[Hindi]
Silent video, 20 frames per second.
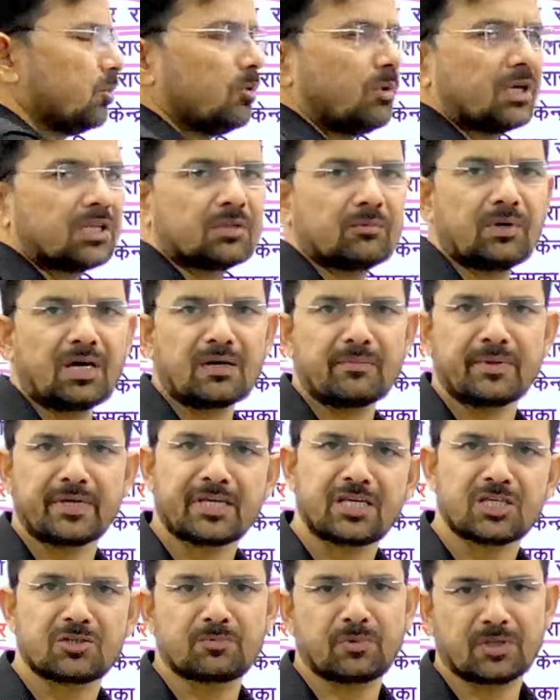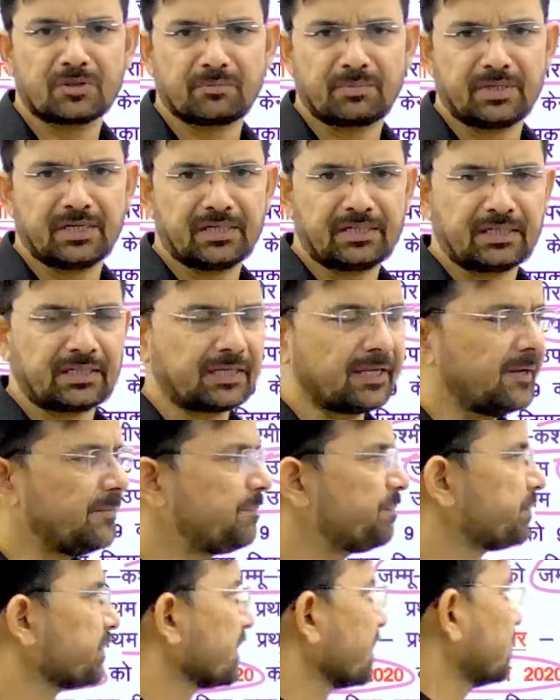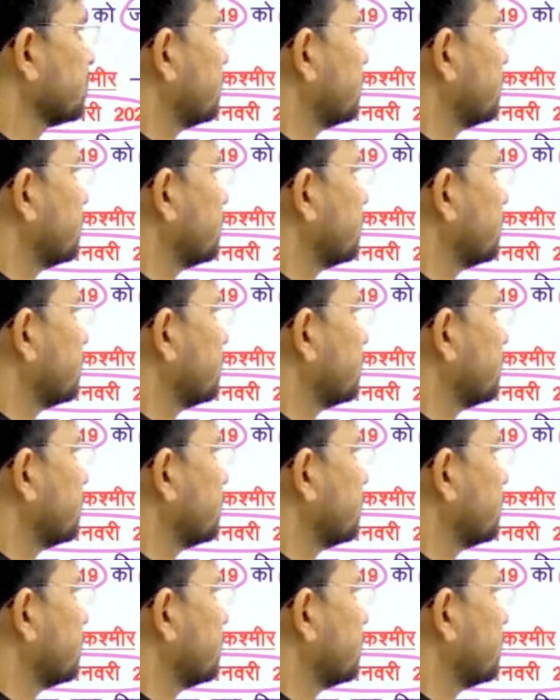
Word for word: वर्तमान में किस पद पे है ठीक है तो